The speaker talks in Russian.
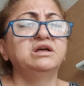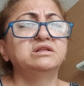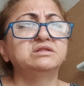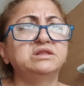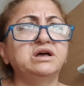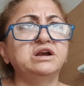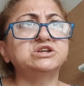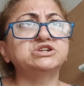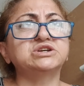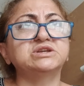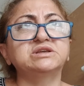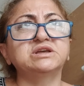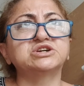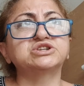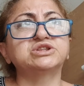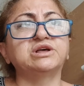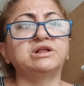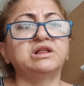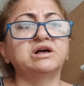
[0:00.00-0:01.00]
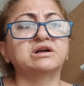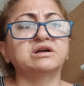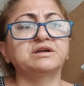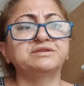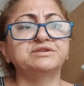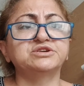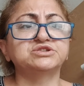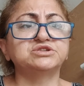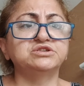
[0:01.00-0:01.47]
Дальше я ждала,
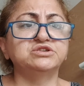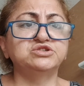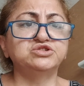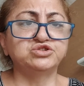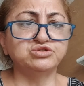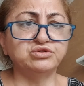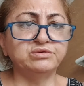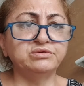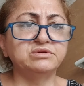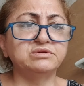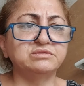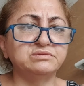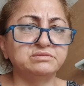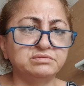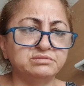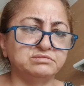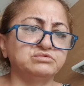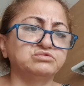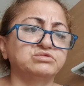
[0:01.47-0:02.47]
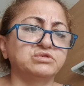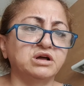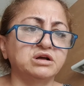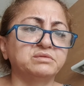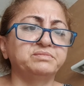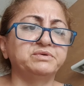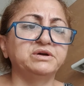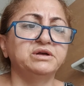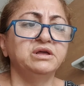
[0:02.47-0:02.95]
конечно, еще, ну,
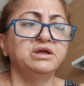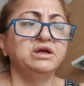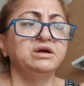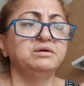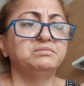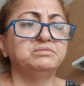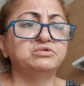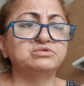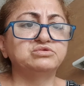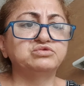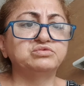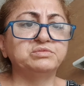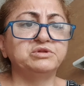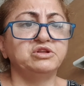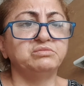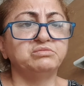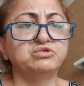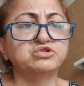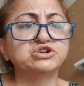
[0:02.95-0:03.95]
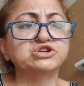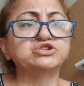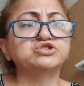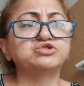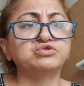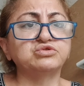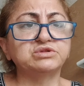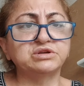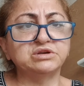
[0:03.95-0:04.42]
как бы, думала, может,
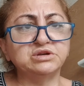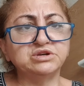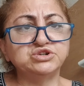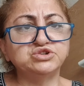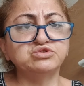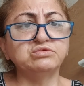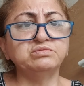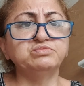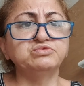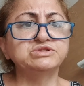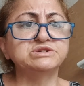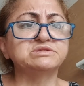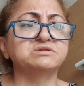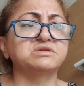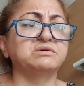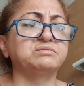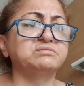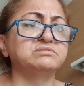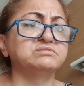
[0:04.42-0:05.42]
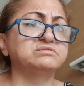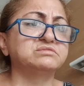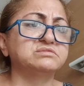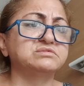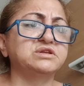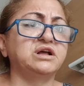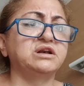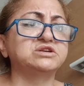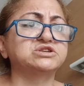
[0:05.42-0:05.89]
что-то еще будет
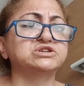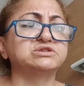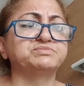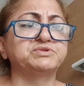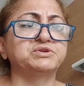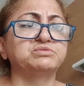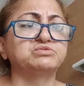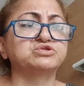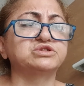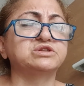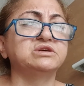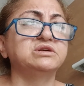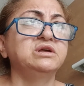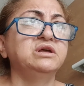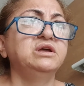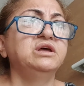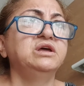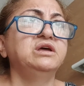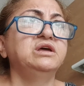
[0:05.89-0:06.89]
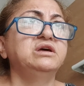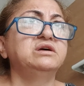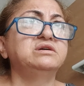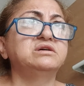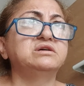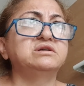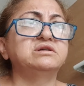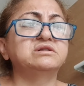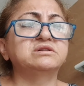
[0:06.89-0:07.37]
там дальше, потому что,
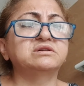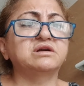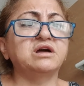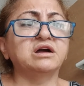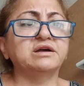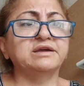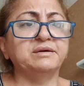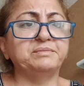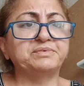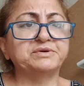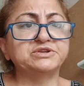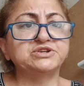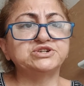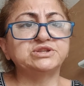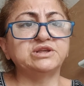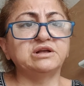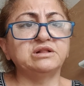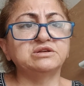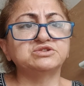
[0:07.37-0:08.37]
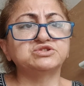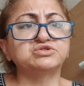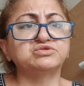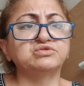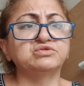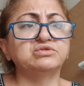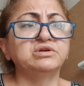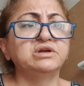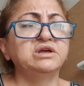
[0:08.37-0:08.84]
э, как я прочитала,
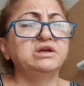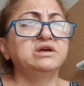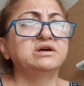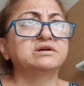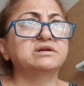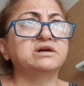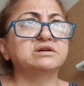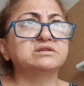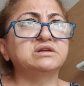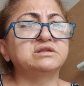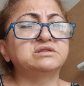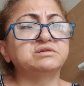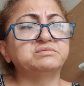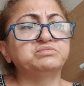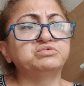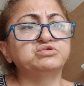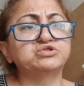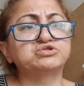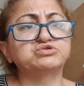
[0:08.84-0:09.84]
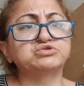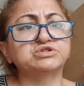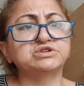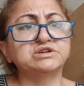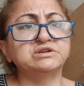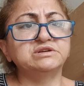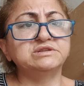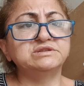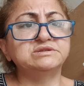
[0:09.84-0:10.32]
что когда ты будешь
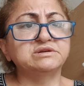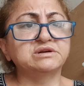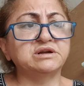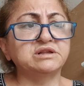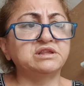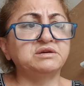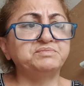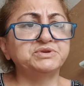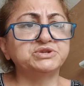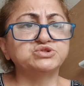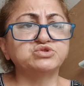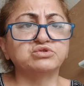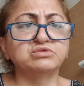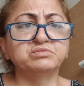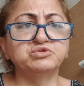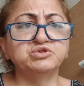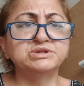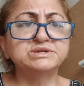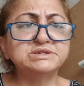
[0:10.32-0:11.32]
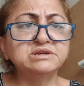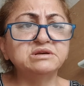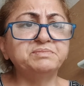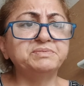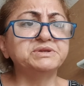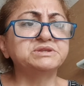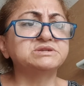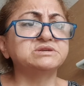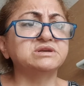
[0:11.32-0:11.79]
уже, когда песок будет
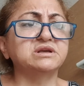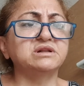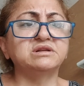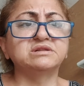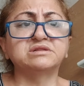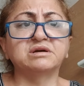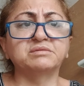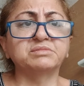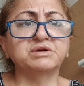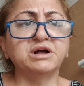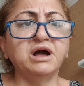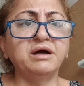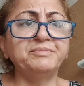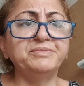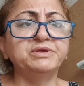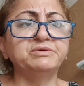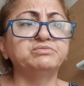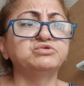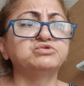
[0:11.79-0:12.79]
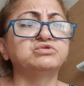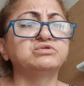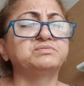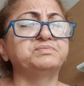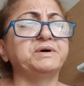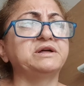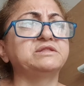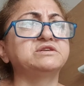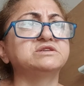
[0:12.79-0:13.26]
сыпаться или там камни будут
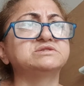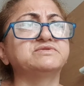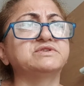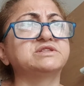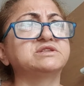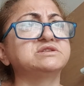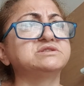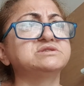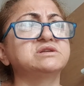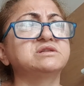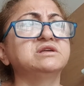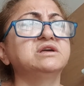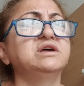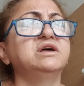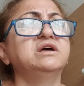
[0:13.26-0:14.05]
падать в этот день,